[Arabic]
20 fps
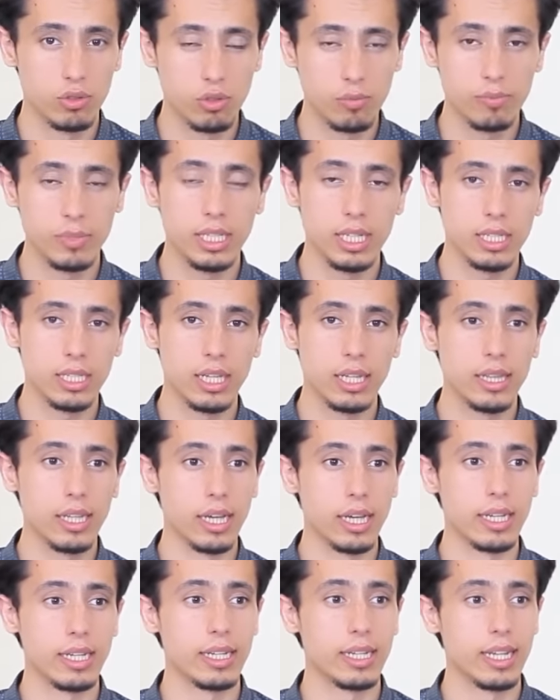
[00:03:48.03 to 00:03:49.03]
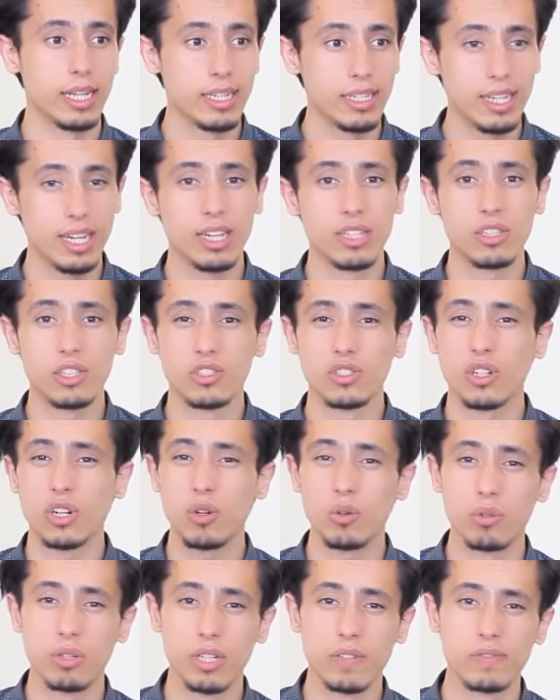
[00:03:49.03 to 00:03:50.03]
سميت كذلك لأنها
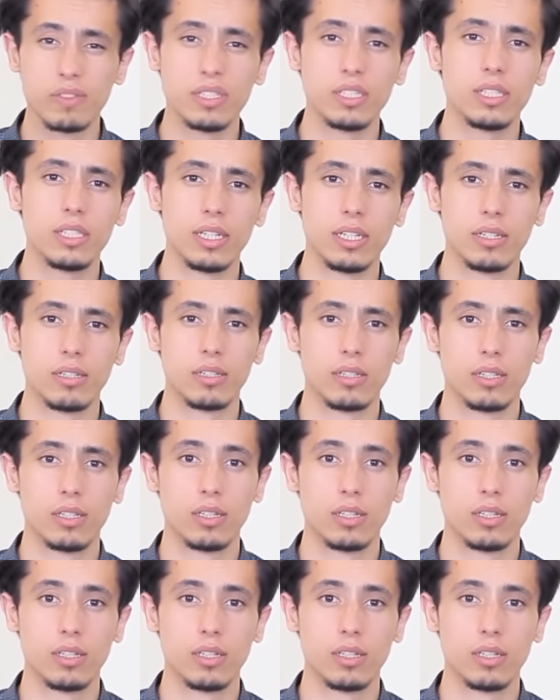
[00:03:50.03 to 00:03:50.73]
تجرحك نفسيا